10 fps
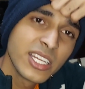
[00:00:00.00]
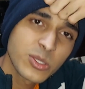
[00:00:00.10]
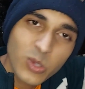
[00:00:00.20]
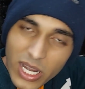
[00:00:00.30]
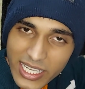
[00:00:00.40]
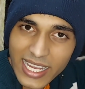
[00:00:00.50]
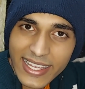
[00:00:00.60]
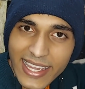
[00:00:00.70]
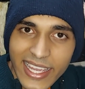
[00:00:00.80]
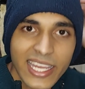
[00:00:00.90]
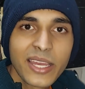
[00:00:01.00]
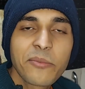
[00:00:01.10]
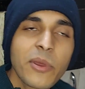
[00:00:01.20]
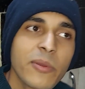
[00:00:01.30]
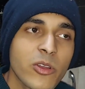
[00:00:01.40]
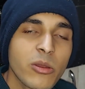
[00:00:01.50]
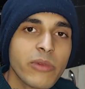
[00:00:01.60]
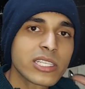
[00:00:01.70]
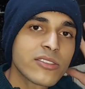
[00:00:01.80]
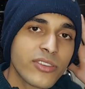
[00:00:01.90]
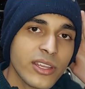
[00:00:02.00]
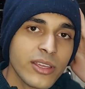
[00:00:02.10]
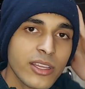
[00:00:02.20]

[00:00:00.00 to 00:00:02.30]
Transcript: इसको हटा के मैं बिल्कुल मस्त फ्री